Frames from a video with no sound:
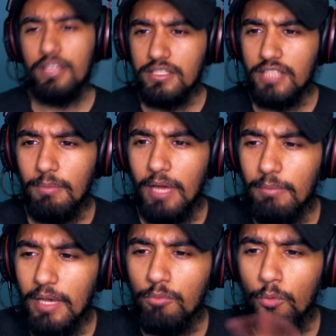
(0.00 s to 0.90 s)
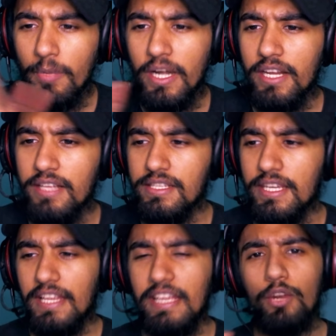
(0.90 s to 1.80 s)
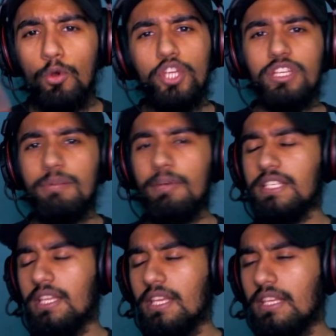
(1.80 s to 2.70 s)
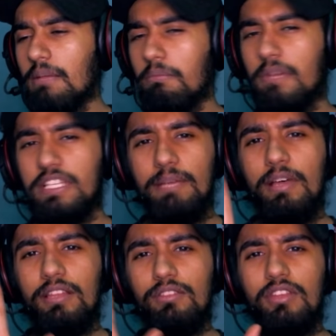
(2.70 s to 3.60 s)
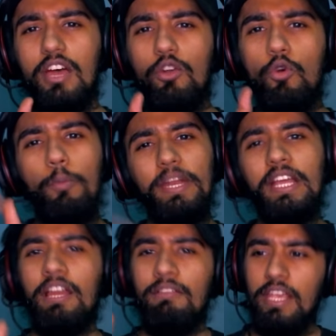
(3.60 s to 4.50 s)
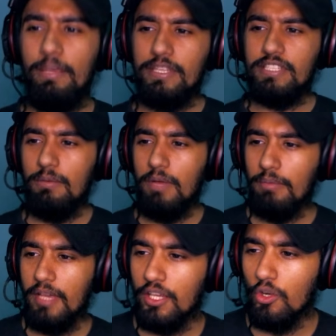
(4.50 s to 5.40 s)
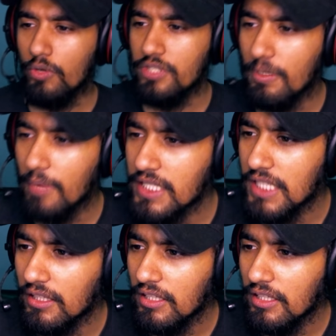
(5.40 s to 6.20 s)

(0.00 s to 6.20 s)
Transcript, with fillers: सलमान भाई मुंबई इंडियंस से खेलेंगे रोहित शर्मा के साथ एकदम मजेदार ओपनिंग करवाएंगे भाई सलमान भाई की रोहित शर्मा के साथ